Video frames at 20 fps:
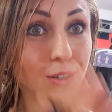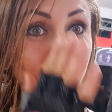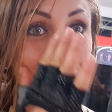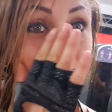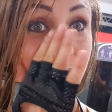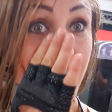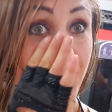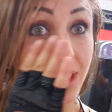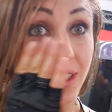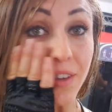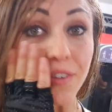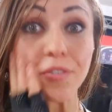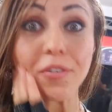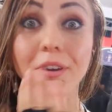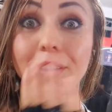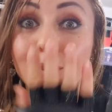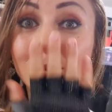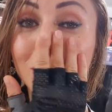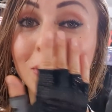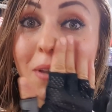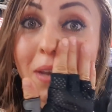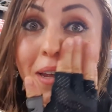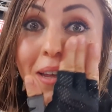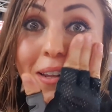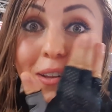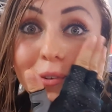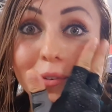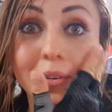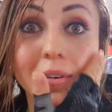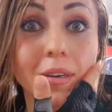Gente, já está feito o
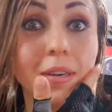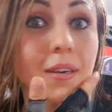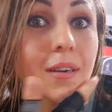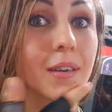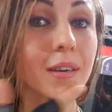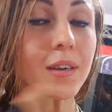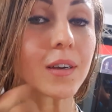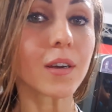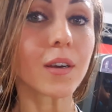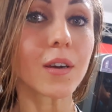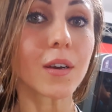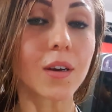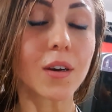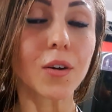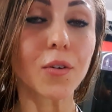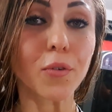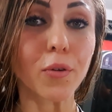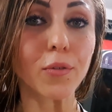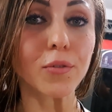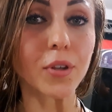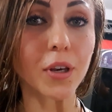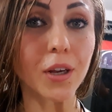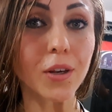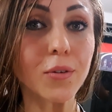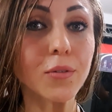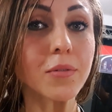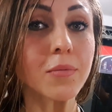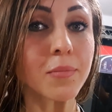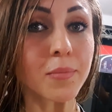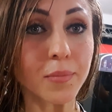treino. Foi um
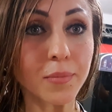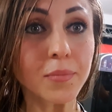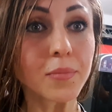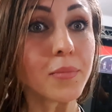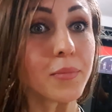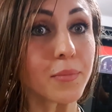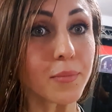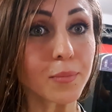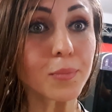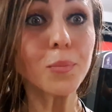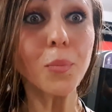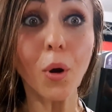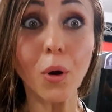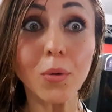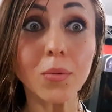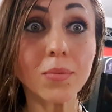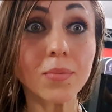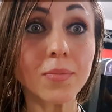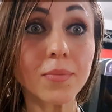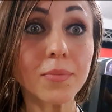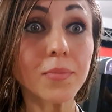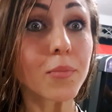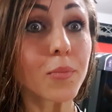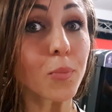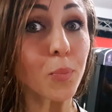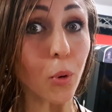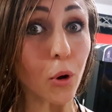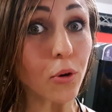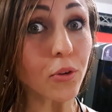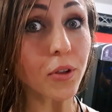treino bom,
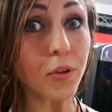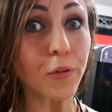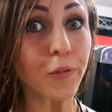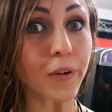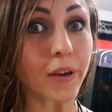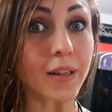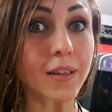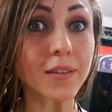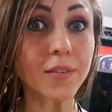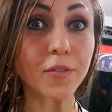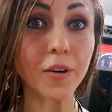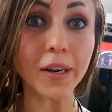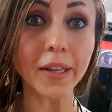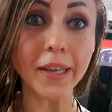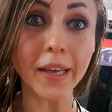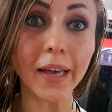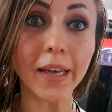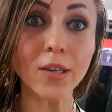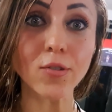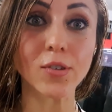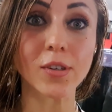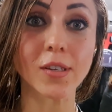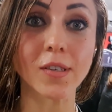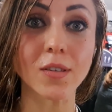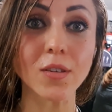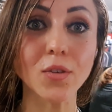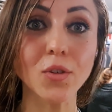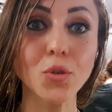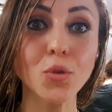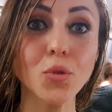um pouco diferente, variei
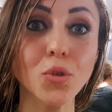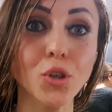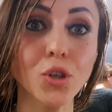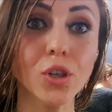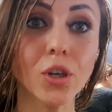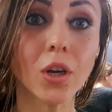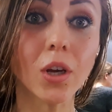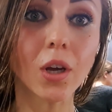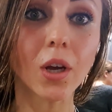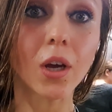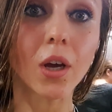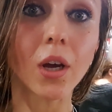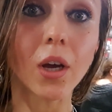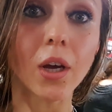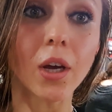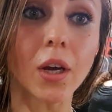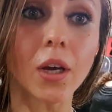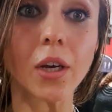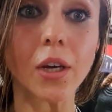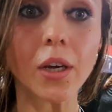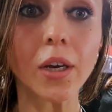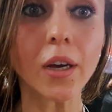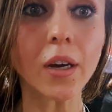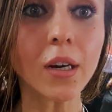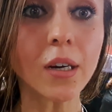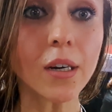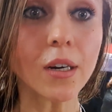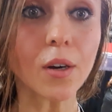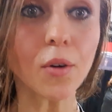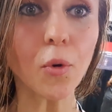exercícios, e
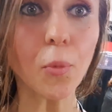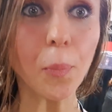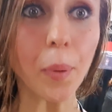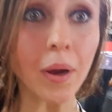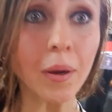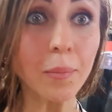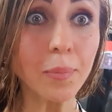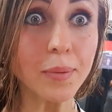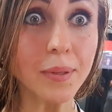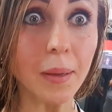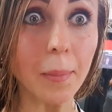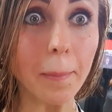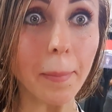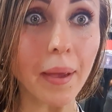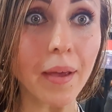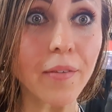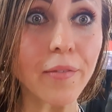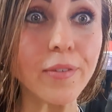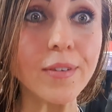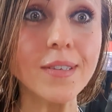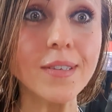o pump está bem